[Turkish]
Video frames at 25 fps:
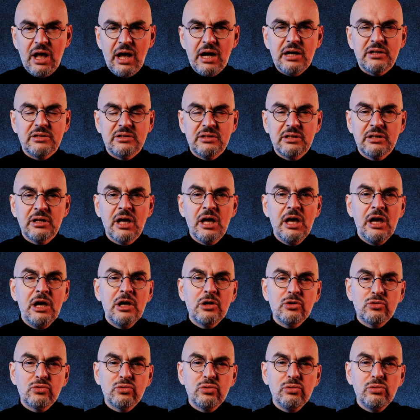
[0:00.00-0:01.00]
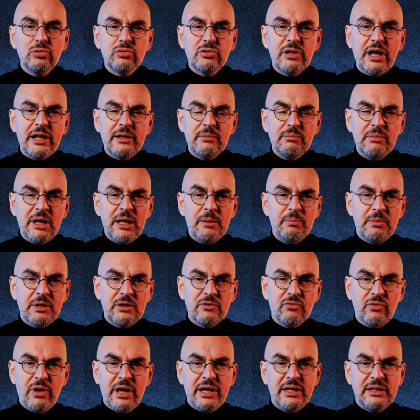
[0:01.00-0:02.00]
artık Sultan
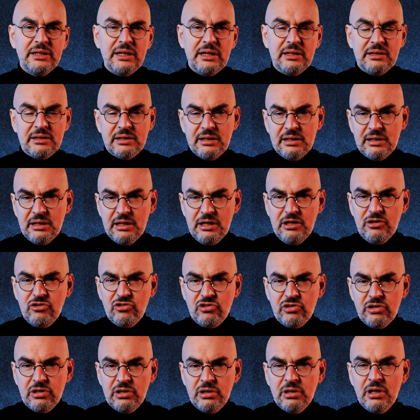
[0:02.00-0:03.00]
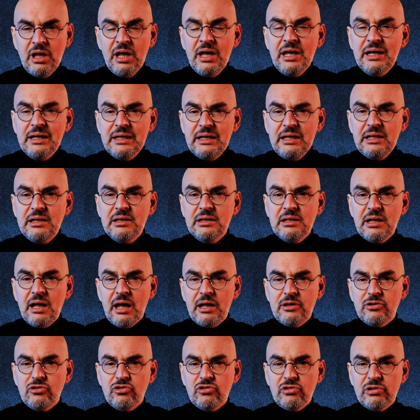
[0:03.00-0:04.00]
Mehmet Vahdettin için
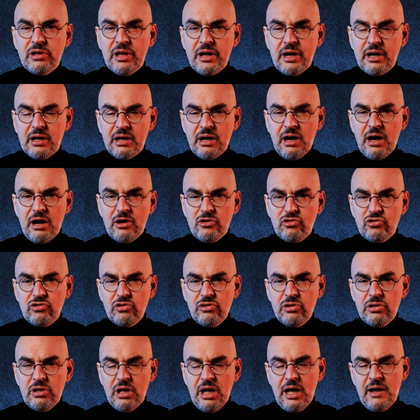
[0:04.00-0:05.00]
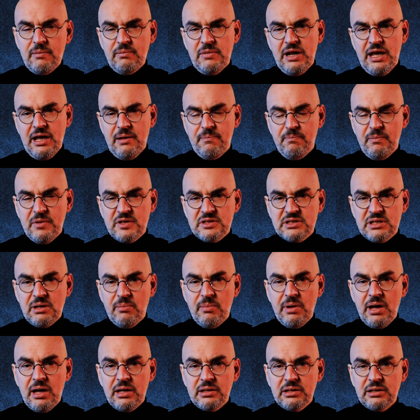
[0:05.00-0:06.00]
iddiatçılara karşı hamle yapma
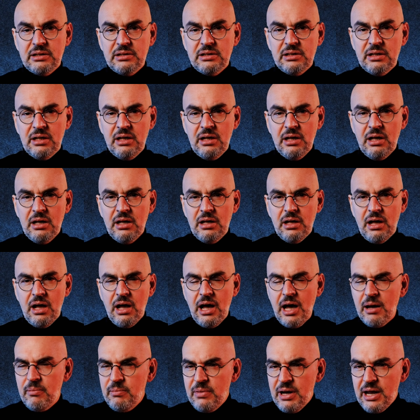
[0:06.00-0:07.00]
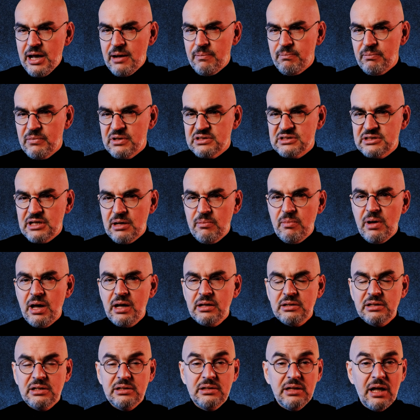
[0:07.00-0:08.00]
zamanıydı. Hamle yapma
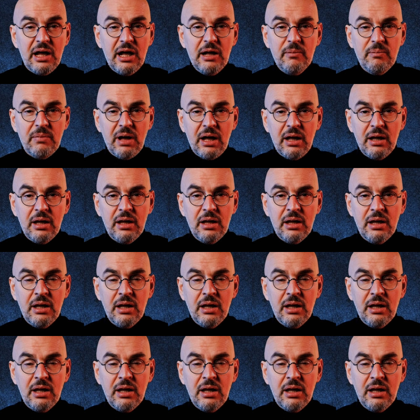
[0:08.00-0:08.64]
zamanıydı ama